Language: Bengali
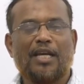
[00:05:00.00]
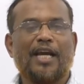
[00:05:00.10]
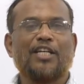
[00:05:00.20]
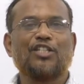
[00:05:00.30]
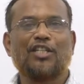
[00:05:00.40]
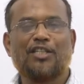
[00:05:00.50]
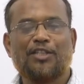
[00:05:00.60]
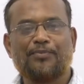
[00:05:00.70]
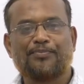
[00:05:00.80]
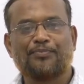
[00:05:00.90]
একই সাথে
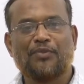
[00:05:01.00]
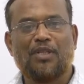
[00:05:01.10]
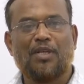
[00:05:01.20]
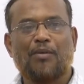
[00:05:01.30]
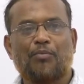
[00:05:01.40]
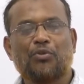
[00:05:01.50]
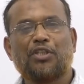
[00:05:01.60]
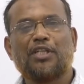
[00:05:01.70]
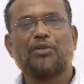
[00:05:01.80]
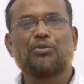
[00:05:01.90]

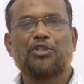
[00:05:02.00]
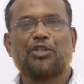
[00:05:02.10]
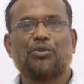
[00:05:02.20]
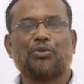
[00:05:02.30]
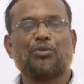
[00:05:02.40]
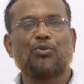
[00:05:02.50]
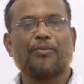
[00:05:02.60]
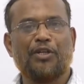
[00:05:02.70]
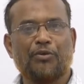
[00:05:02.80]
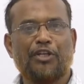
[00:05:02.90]
প্রত্যেকে হচ্ছে অত্যন্ত
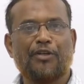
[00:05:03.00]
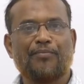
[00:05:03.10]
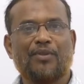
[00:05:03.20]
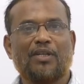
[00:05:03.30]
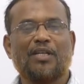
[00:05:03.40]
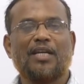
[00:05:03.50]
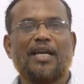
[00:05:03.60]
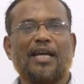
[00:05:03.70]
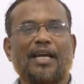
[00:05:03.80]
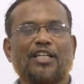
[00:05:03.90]
বিনয়ী
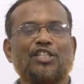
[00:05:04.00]
একই